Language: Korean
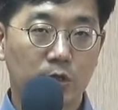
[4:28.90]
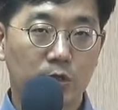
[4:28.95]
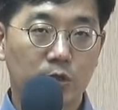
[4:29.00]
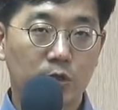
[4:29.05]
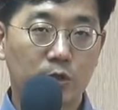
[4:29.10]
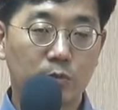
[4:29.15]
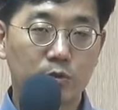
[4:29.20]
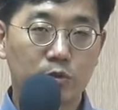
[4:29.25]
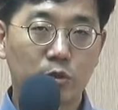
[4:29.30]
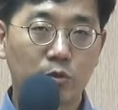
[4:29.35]

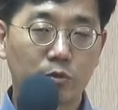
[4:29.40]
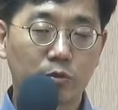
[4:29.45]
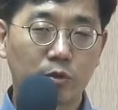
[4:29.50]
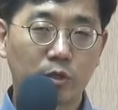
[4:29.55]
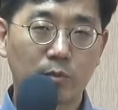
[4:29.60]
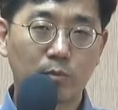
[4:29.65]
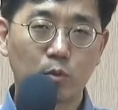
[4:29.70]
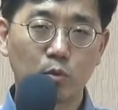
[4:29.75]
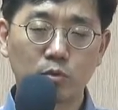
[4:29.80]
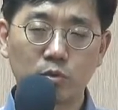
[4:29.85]
여러분 성경의
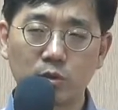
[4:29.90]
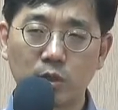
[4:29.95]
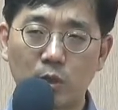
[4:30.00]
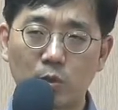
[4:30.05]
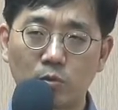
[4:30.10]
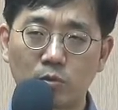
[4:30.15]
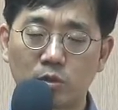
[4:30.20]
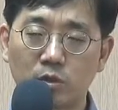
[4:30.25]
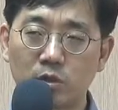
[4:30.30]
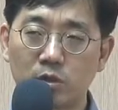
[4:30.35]
모든
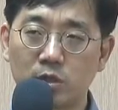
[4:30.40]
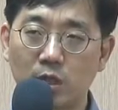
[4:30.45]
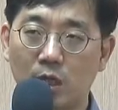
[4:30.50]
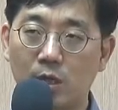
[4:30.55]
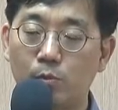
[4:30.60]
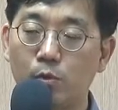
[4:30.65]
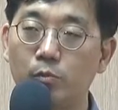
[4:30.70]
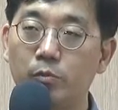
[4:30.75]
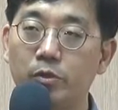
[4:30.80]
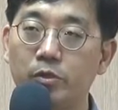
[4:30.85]
내용들을 잘
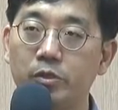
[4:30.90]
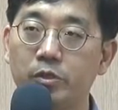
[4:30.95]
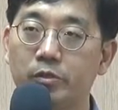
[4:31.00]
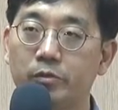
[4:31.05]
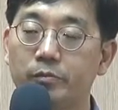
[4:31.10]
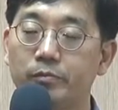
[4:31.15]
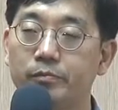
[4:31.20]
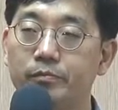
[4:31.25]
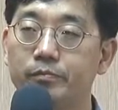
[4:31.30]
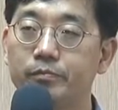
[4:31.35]
보면요.
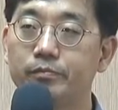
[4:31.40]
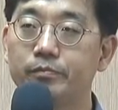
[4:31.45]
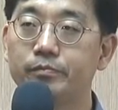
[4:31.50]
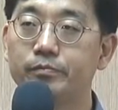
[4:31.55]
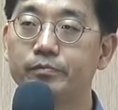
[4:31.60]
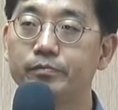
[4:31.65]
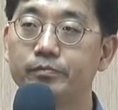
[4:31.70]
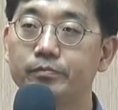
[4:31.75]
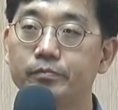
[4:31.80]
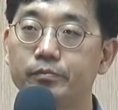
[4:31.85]

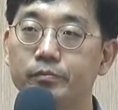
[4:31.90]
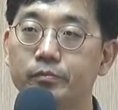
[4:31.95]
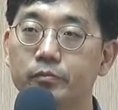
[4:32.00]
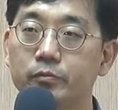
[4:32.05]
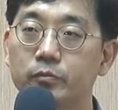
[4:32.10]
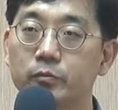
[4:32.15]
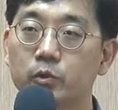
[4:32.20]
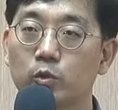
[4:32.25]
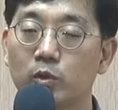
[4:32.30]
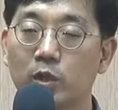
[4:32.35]

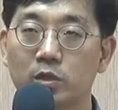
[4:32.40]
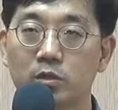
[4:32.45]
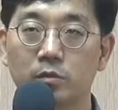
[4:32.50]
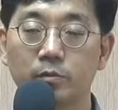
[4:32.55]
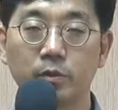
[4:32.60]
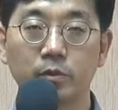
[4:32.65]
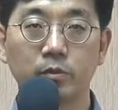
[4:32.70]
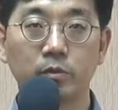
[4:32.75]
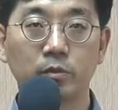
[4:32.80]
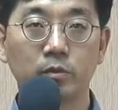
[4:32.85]
오늘
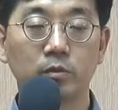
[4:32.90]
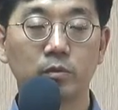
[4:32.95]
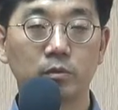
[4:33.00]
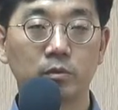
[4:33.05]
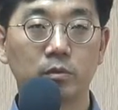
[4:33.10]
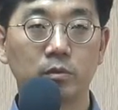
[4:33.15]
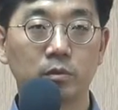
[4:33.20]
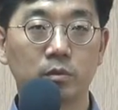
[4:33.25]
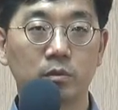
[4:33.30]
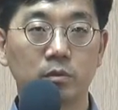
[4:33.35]
아침에도
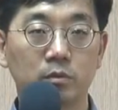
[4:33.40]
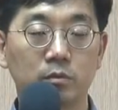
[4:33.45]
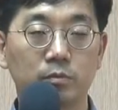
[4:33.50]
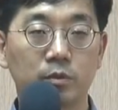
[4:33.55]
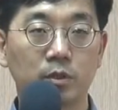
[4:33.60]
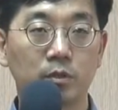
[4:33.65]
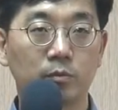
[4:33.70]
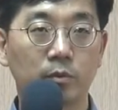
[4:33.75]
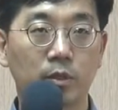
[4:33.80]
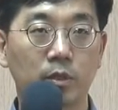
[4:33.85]

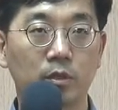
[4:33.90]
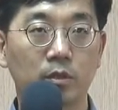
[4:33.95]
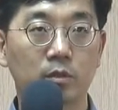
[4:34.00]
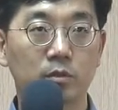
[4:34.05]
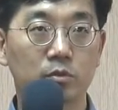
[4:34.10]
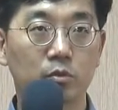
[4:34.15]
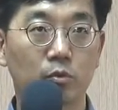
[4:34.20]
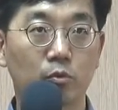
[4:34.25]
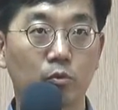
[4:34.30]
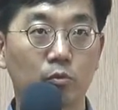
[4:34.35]
집사님과
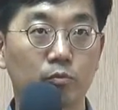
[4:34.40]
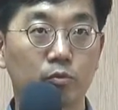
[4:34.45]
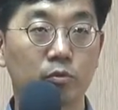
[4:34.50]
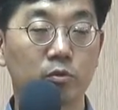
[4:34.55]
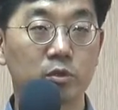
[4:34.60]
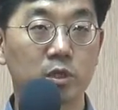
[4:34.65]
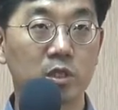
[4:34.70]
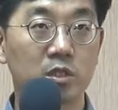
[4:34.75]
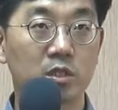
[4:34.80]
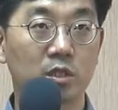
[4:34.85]
성경 공부를
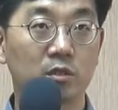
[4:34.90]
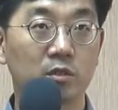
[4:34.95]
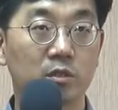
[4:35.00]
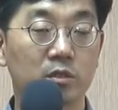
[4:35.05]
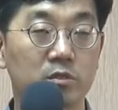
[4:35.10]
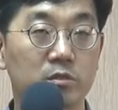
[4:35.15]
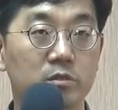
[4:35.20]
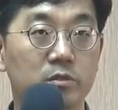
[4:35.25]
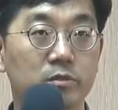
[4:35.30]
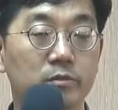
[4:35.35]
3시간을
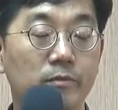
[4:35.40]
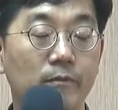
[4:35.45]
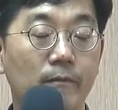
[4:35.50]
했어요.